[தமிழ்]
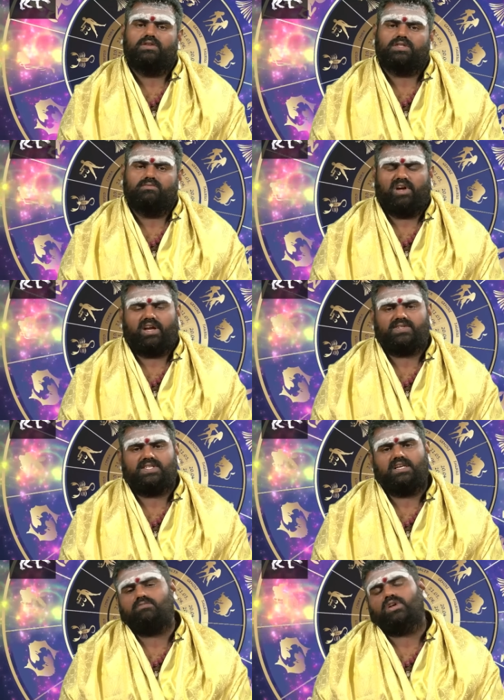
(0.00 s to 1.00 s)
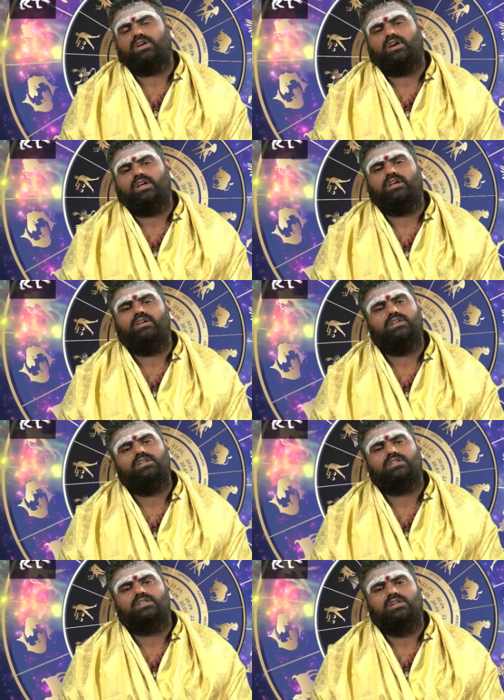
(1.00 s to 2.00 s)
சிம்மராசி அன்பர்களே
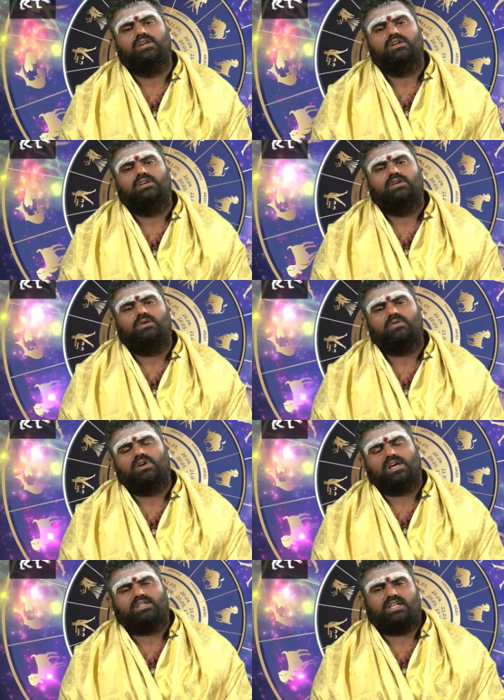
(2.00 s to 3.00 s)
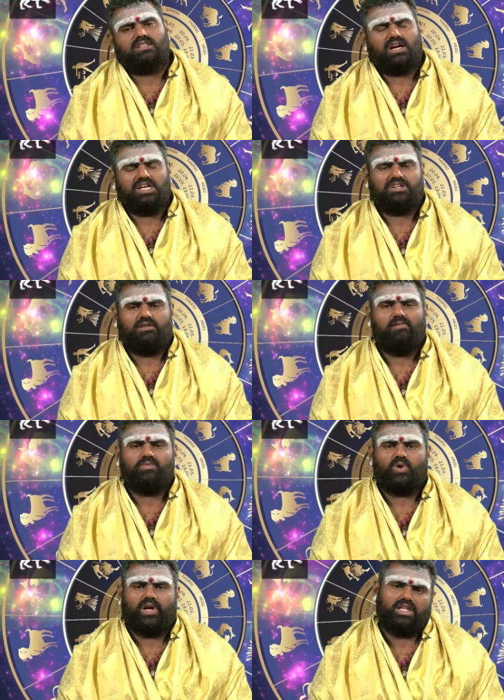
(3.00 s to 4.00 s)
இன்று உங்களுக்கு
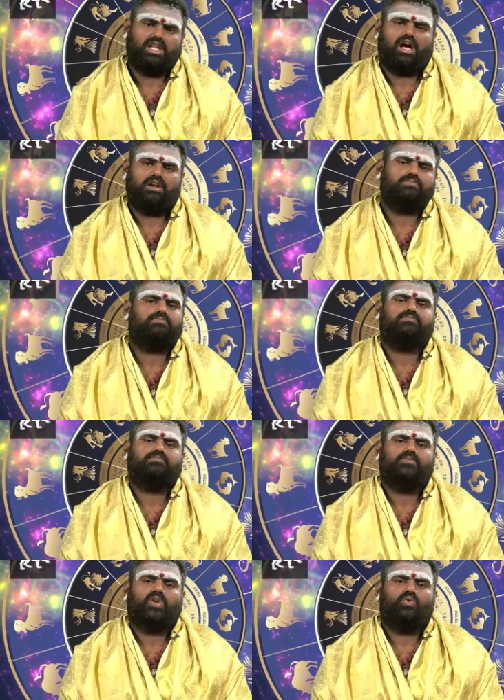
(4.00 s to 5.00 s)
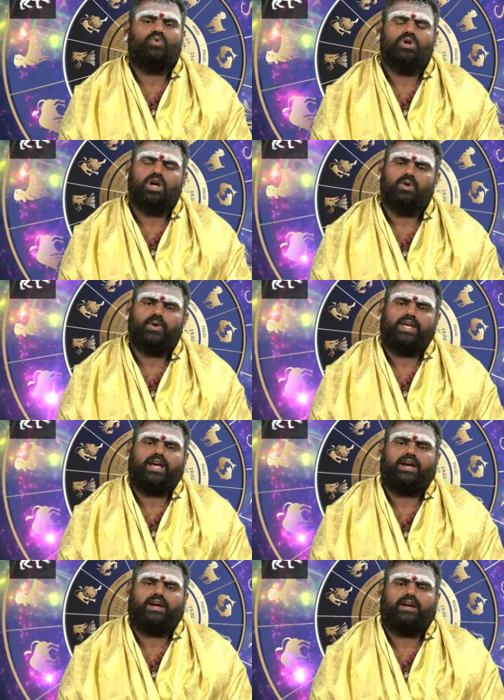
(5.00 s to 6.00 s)
சந்திராஷ்டமம் தொடர்ந்தாலும்
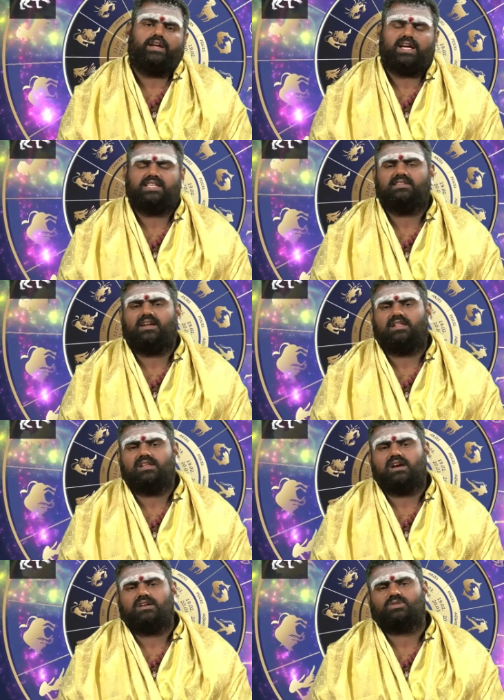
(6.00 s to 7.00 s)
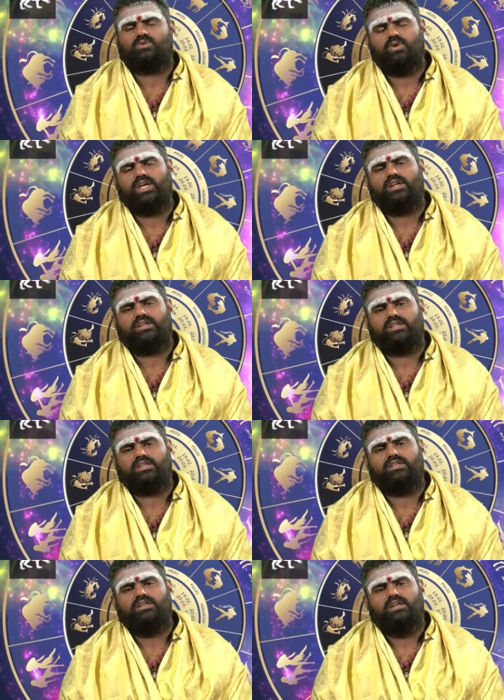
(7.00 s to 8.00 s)
உங்களுடைய ராசிநாதனான
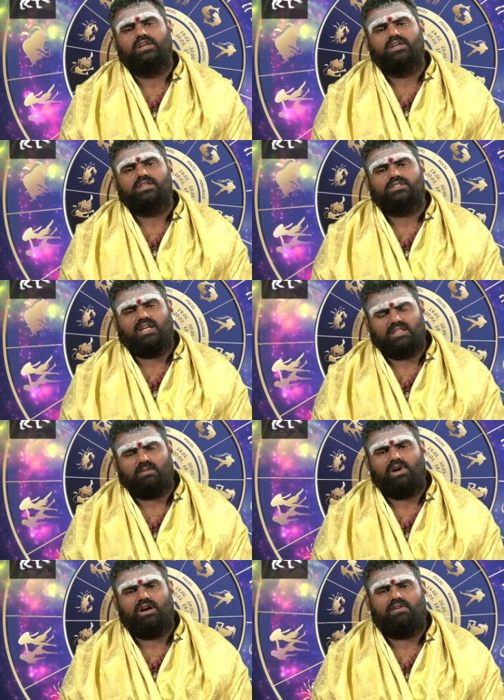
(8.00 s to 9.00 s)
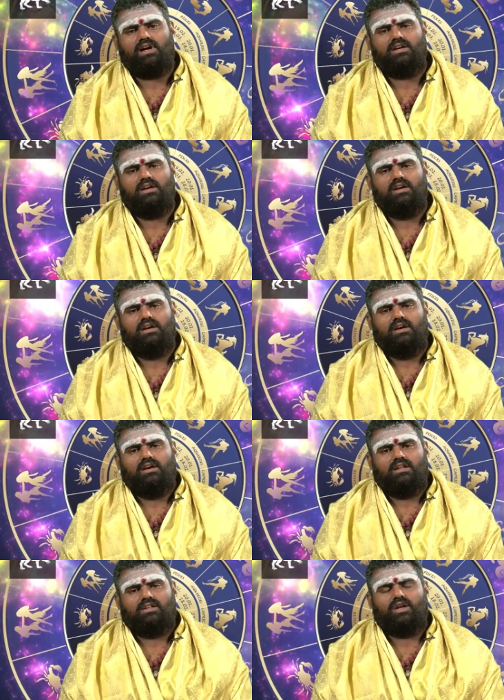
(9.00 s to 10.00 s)
சூரியனுக்கு சந்திர பகவான்
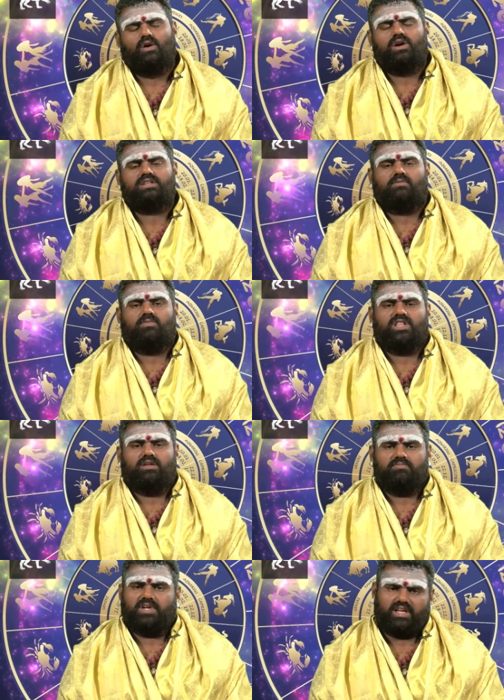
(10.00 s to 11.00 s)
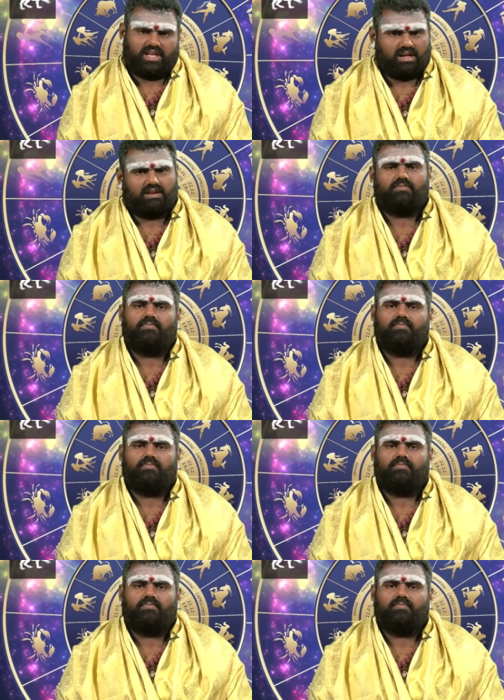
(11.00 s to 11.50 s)
திரிகோண சம்பந்தம் பெறுகிறார்